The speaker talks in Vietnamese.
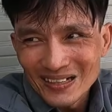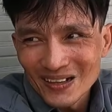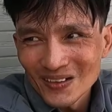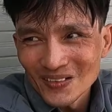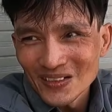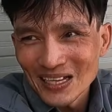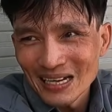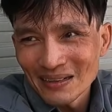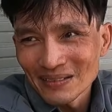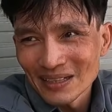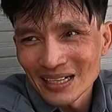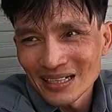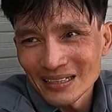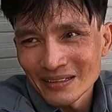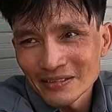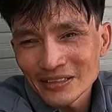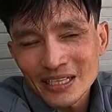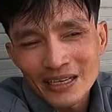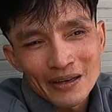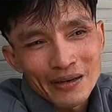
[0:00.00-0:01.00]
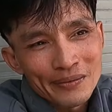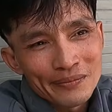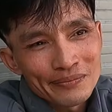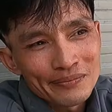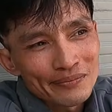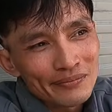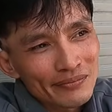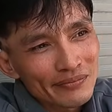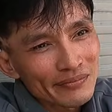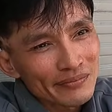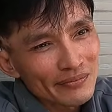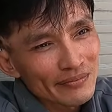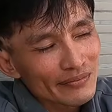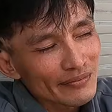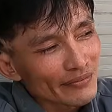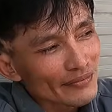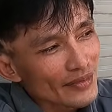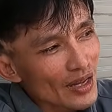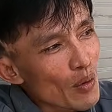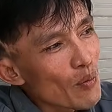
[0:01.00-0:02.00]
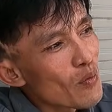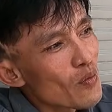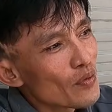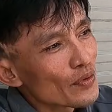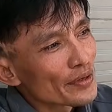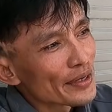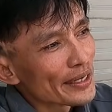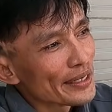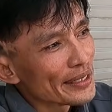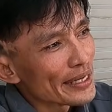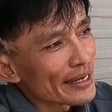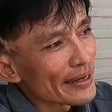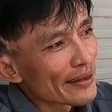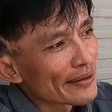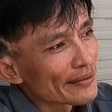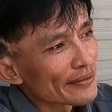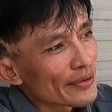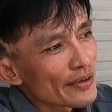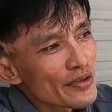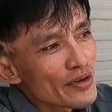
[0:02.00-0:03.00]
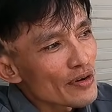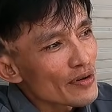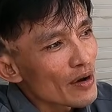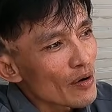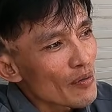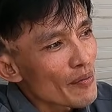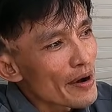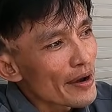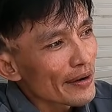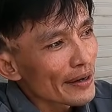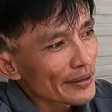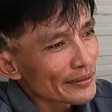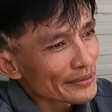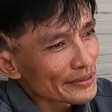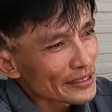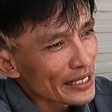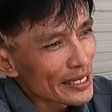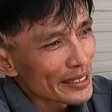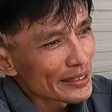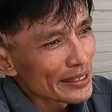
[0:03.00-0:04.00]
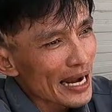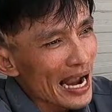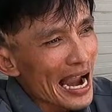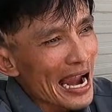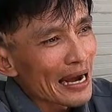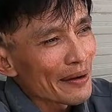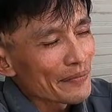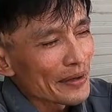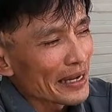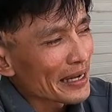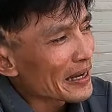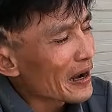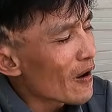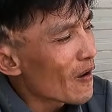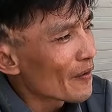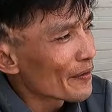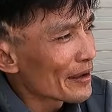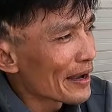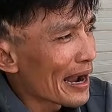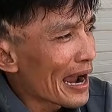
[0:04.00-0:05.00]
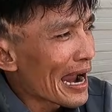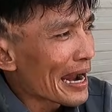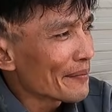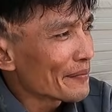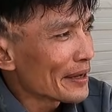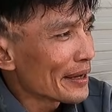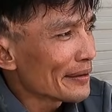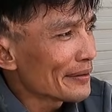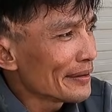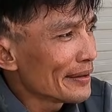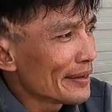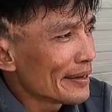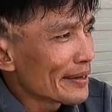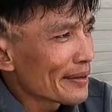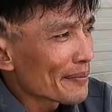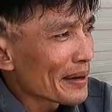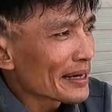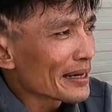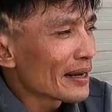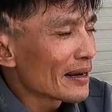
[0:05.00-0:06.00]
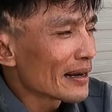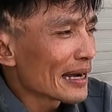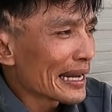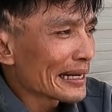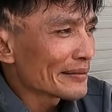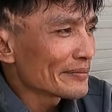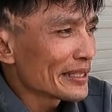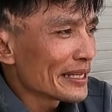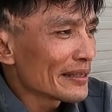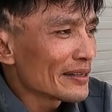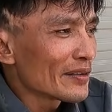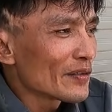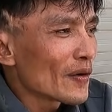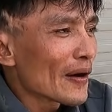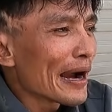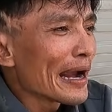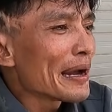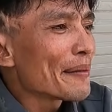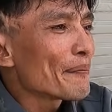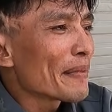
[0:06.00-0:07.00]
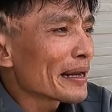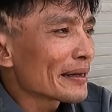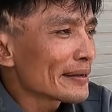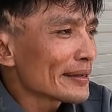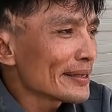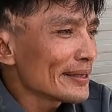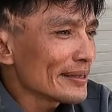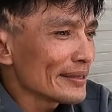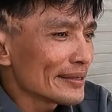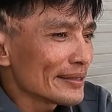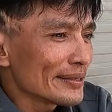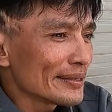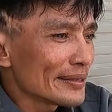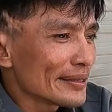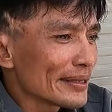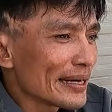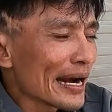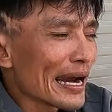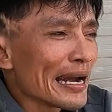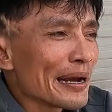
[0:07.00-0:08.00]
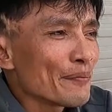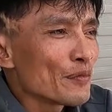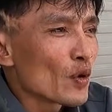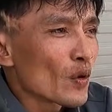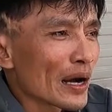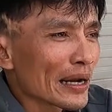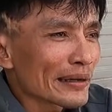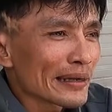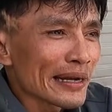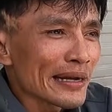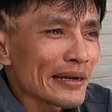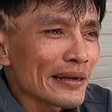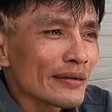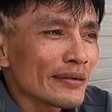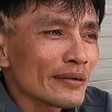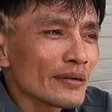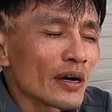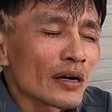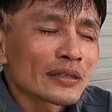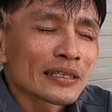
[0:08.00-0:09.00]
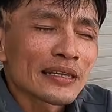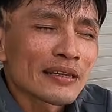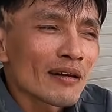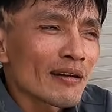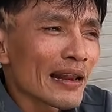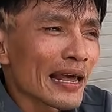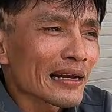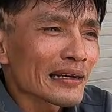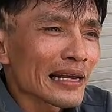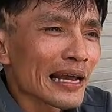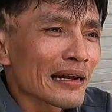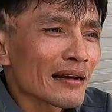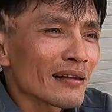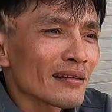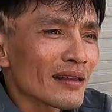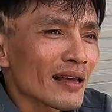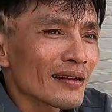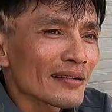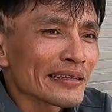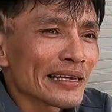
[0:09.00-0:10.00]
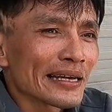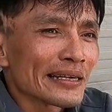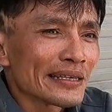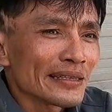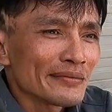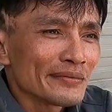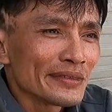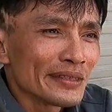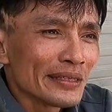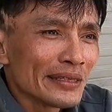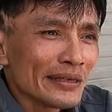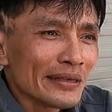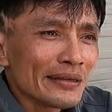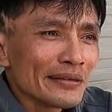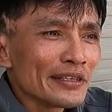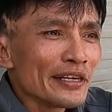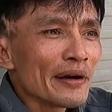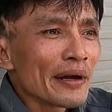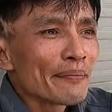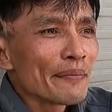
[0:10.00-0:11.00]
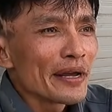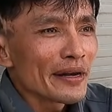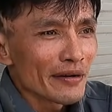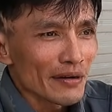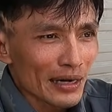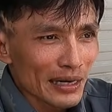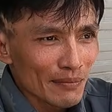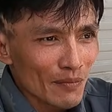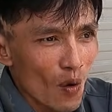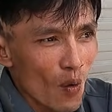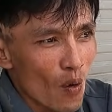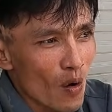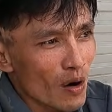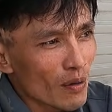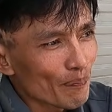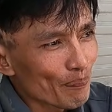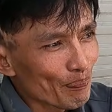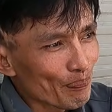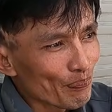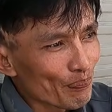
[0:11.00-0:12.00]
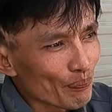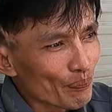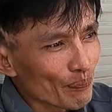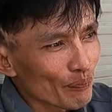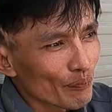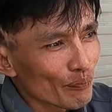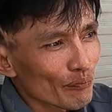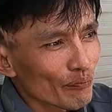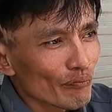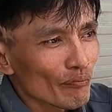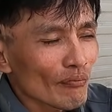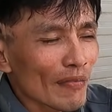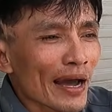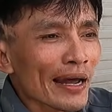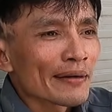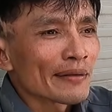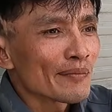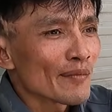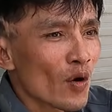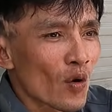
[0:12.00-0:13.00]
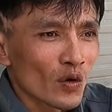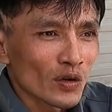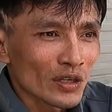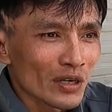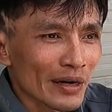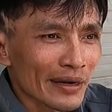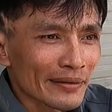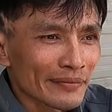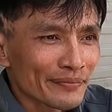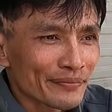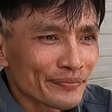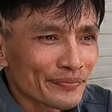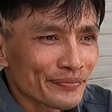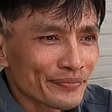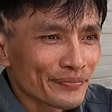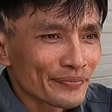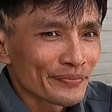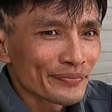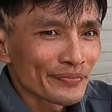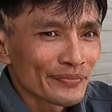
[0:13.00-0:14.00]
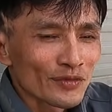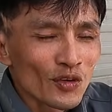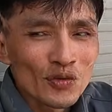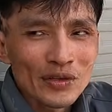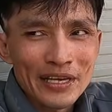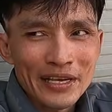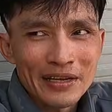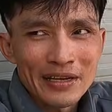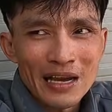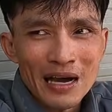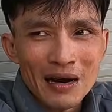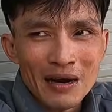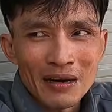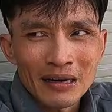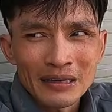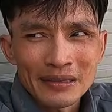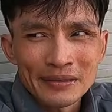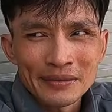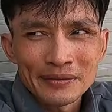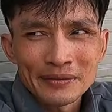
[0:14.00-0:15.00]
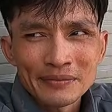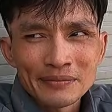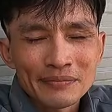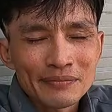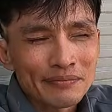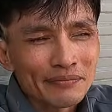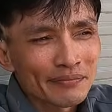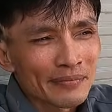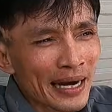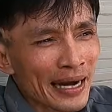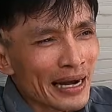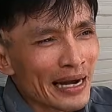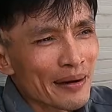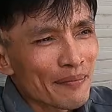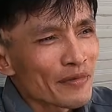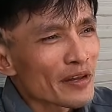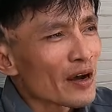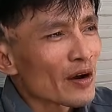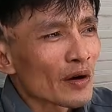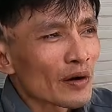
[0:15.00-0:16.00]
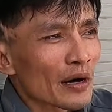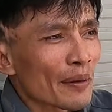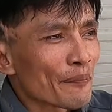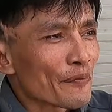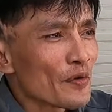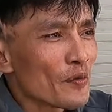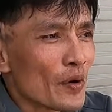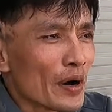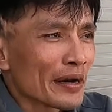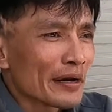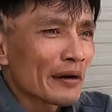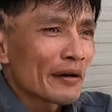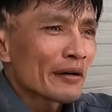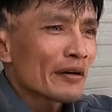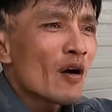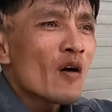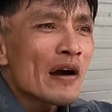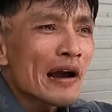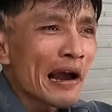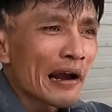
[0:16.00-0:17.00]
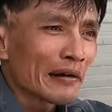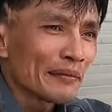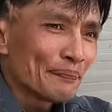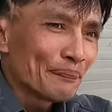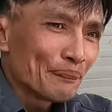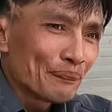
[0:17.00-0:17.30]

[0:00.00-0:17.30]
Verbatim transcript: Còn em nói sao không ghi gia đình nữa chứ không biết rồi. Thì dạ. Ai vậy con, giờ ai vậy? Bản thân anh vậy chứ còn em anh. Em dụ anh thấy rồi trên nó lang thang lết hết vậy á. Nếu anh biết được anh buồn. Dạ. Anh buồn đó. Không chi giờ mẹ em giờ gặp dưới quê nó khó khăn.